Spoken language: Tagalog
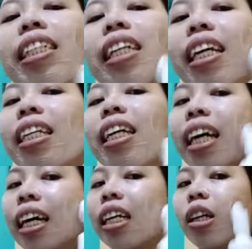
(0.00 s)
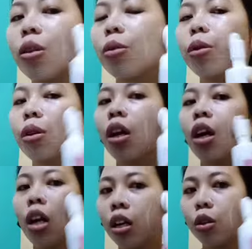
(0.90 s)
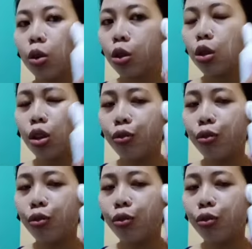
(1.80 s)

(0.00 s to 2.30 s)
Ganyan, kung gusto